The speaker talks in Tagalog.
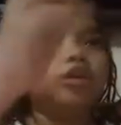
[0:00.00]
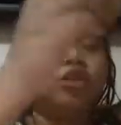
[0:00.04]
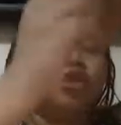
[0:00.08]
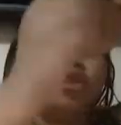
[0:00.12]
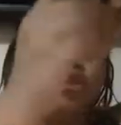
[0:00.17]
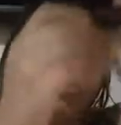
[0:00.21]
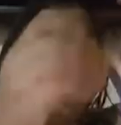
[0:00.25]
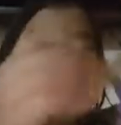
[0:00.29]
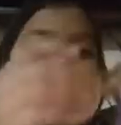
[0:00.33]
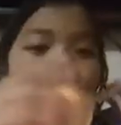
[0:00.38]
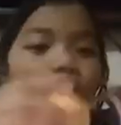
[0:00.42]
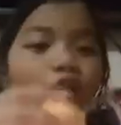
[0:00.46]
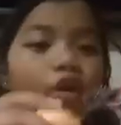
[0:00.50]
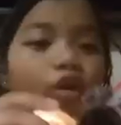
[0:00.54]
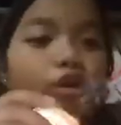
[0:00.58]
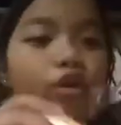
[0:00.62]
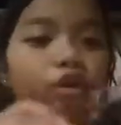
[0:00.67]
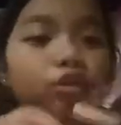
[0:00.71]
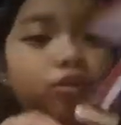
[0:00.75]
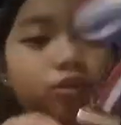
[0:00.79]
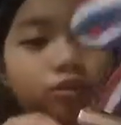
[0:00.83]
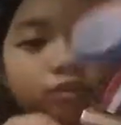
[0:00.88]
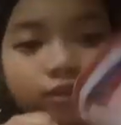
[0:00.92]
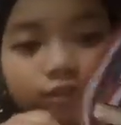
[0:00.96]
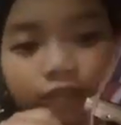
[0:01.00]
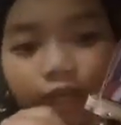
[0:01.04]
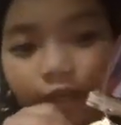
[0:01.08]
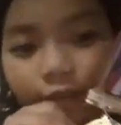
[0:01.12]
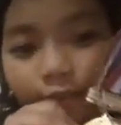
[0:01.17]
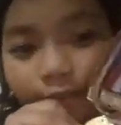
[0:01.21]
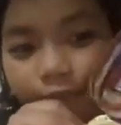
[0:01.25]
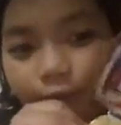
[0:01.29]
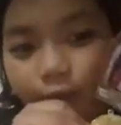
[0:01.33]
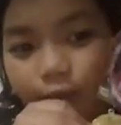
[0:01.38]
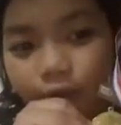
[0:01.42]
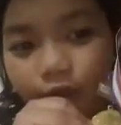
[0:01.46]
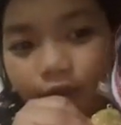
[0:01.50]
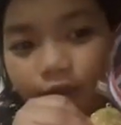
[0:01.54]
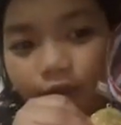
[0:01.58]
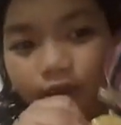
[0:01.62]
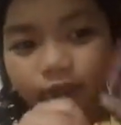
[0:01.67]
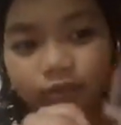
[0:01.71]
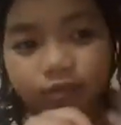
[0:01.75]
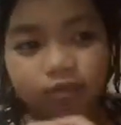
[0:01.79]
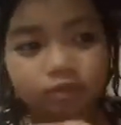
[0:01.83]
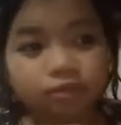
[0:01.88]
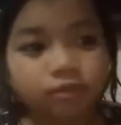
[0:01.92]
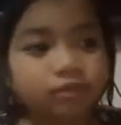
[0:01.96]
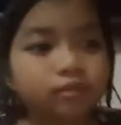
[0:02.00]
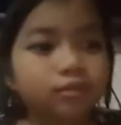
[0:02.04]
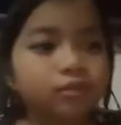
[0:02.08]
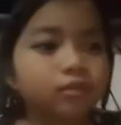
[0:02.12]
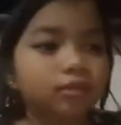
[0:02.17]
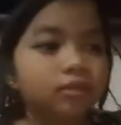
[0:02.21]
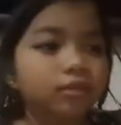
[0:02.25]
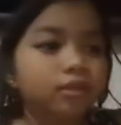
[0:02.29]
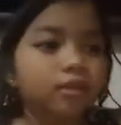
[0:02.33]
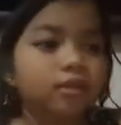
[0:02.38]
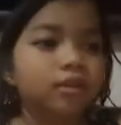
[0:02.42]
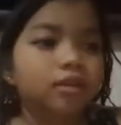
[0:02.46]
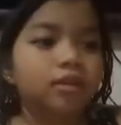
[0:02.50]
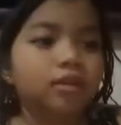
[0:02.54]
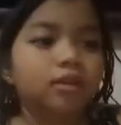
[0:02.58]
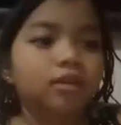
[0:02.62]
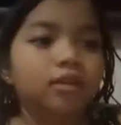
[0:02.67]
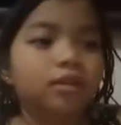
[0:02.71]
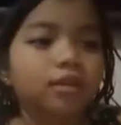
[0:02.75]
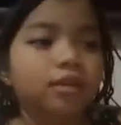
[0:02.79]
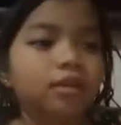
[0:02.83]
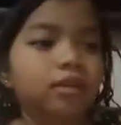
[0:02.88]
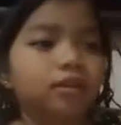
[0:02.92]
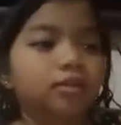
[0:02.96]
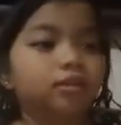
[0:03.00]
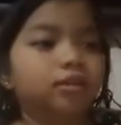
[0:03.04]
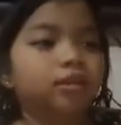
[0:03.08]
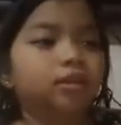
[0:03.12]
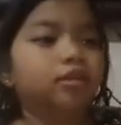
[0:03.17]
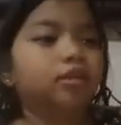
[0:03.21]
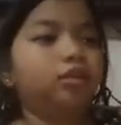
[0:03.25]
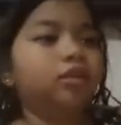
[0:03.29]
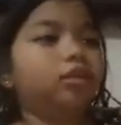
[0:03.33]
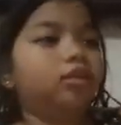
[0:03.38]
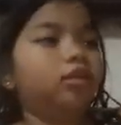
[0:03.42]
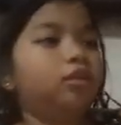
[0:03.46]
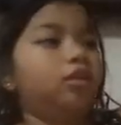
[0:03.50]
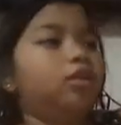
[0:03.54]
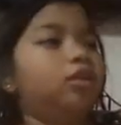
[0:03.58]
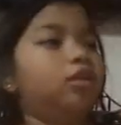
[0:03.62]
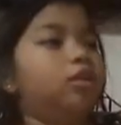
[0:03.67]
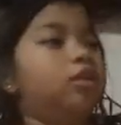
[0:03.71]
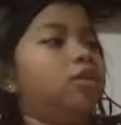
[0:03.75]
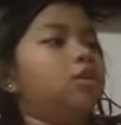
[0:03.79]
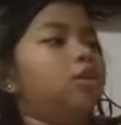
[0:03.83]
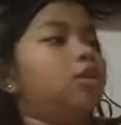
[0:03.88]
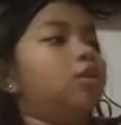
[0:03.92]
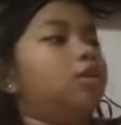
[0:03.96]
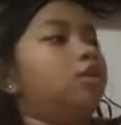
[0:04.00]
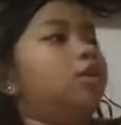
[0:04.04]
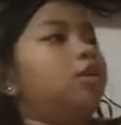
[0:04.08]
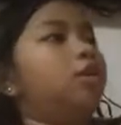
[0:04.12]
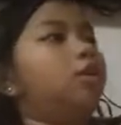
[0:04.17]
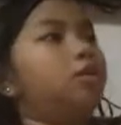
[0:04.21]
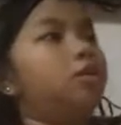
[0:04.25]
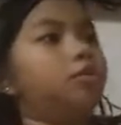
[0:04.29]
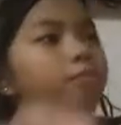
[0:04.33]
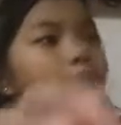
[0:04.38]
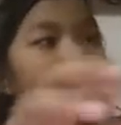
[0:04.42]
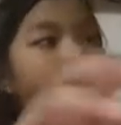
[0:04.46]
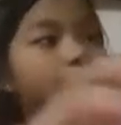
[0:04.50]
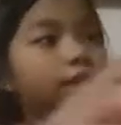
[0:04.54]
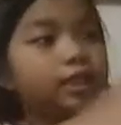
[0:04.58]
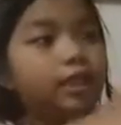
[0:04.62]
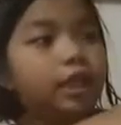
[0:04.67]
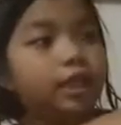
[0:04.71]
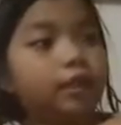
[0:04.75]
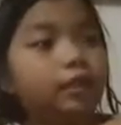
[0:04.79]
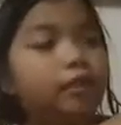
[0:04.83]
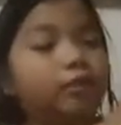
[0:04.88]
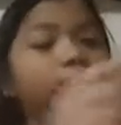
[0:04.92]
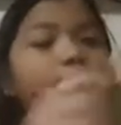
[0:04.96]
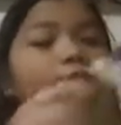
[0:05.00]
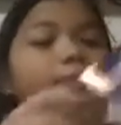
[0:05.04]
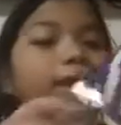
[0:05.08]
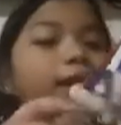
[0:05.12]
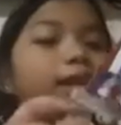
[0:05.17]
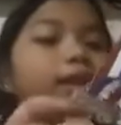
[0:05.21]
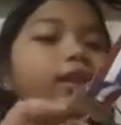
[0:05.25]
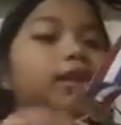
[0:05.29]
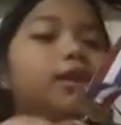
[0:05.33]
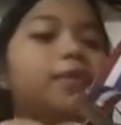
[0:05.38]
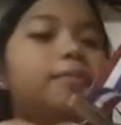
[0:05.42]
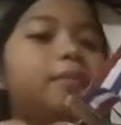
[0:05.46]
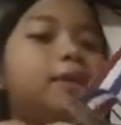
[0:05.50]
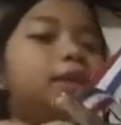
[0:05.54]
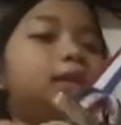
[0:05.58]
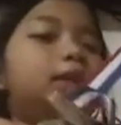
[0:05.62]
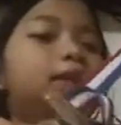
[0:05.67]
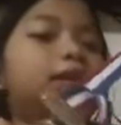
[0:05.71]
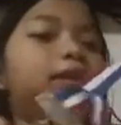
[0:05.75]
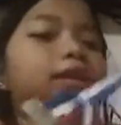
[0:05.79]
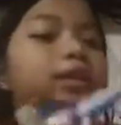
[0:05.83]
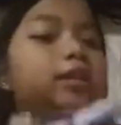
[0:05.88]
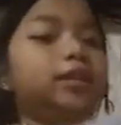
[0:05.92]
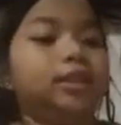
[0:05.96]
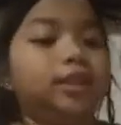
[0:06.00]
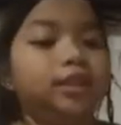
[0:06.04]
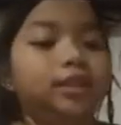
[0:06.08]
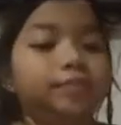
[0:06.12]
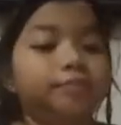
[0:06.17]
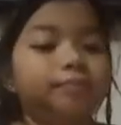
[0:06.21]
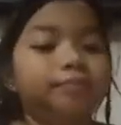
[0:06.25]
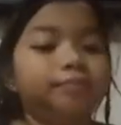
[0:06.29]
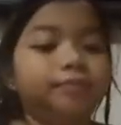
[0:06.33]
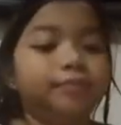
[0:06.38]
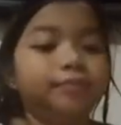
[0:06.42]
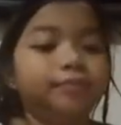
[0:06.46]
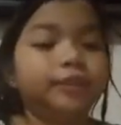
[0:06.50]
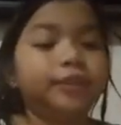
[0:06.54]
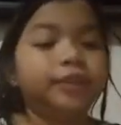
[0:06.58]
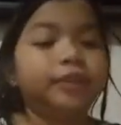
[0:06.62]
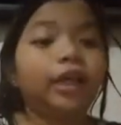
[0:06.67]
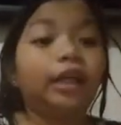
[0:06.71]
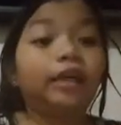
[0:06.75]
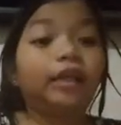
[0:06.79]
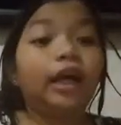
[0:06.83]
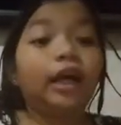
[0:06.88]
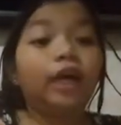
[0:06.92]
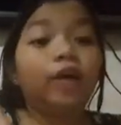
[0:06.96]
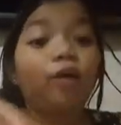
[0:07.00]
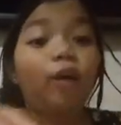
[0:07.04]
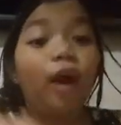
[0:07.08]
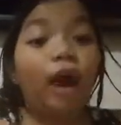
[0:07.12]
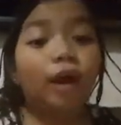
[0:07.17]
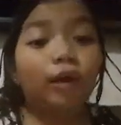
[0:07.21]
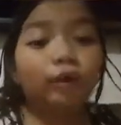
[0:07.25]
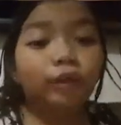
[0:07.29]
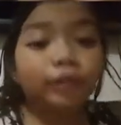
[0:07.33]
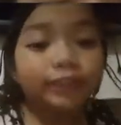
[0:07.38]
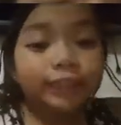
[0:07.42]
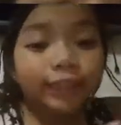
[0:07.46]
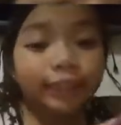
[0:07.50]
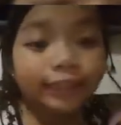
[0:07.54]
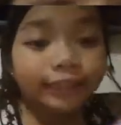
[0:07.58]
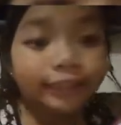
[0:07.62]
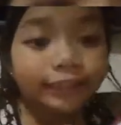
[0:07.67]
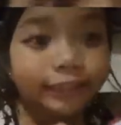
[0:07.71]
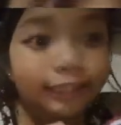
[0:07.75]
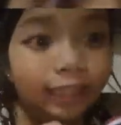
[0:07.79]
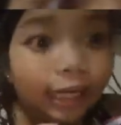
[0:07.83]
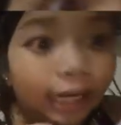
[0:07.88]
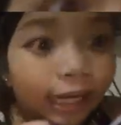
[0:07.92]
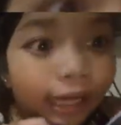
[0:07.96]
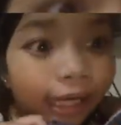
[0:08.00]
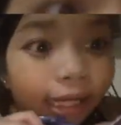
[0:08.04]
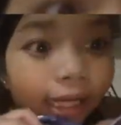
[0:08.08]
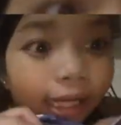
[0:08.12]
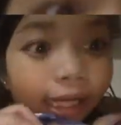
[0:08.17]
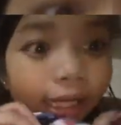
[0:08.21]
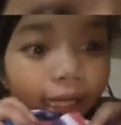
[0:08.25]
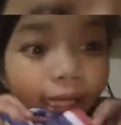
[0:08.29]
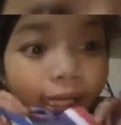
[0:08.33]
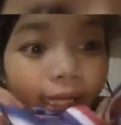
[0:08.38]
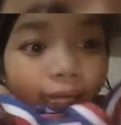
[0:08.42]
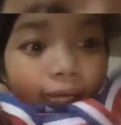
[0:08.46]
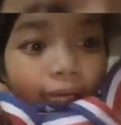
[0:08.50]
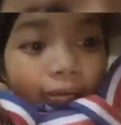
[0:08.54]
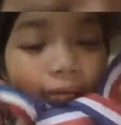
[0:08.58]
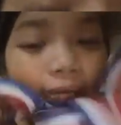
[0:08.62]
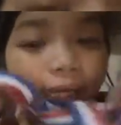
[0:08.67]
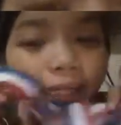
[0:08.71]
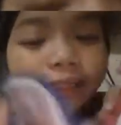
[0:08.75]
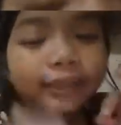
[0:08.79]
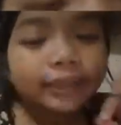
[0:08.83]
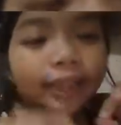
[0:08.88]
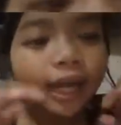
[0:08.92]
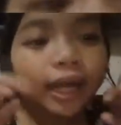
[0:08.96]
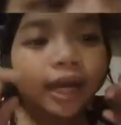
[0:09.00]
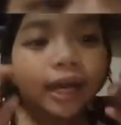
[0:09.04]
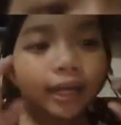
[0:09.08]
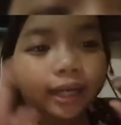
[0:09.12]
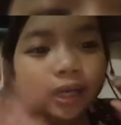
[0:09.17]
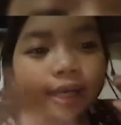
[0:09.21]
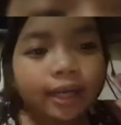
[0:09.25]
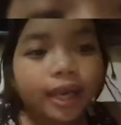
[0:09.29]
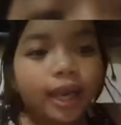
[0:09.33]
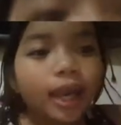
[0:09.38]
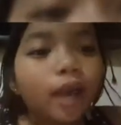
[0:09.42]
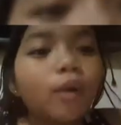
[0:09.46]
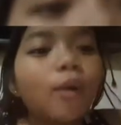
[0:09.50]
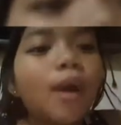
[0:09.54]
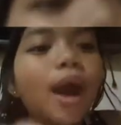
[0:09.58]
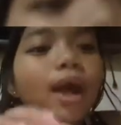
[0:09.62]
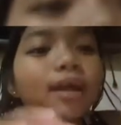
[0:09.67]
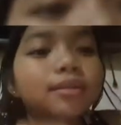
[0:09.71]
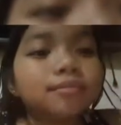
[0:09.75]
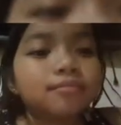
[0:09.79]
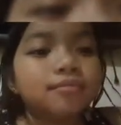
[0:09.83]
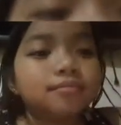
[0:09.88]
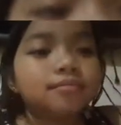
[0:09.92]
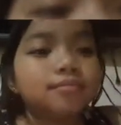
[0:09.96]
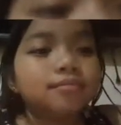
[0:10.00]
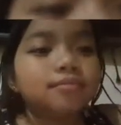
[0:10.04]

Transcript: Ito, top 1. Ito, basta yung medal, medal kasi nanalo ako sa isang, isang, ewan.